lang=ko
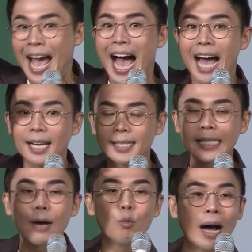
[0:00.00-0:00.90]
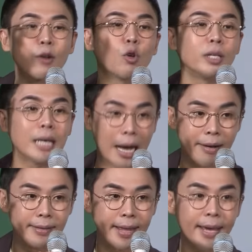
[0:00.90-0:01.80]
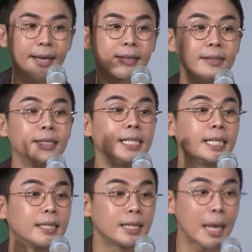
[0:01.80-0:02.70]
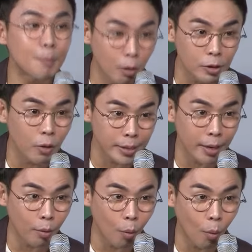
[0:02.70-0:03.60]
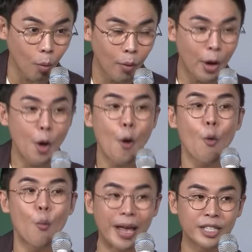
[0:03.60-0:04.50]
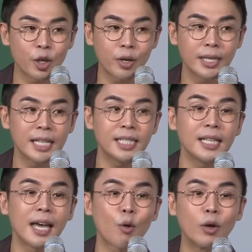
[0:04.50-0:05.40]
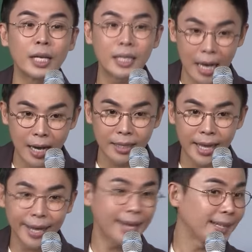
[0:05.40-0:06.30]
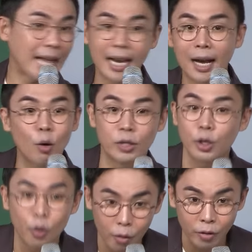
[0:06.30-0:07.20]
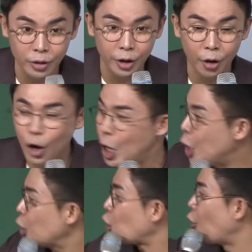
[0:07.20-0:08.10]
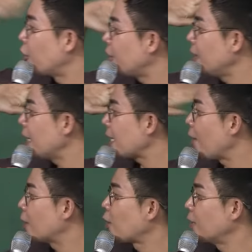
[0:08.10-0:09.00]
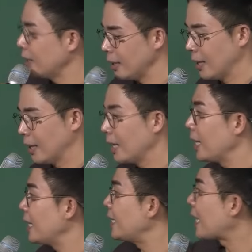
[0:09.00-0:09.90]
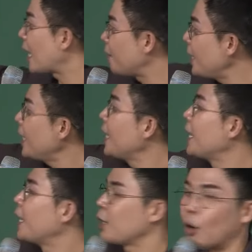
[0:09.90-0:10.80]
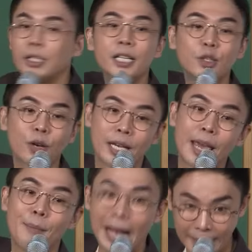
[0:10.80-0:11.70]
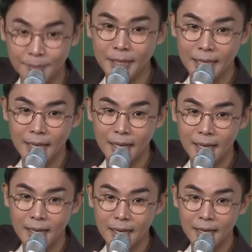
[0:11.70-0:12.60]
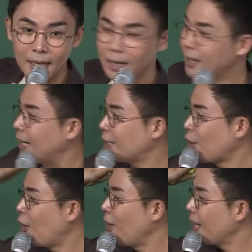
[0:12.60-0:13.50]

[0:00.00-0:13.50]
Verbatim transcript: 항상 왕권이 강할 때 그 시기는 태평성세였고 외척이나 신하의 권한이 강할 때 나라가 어지러웠거든요. 전근대 사회에서는 이 사람이 현실적인 게 맞습니다. 그래서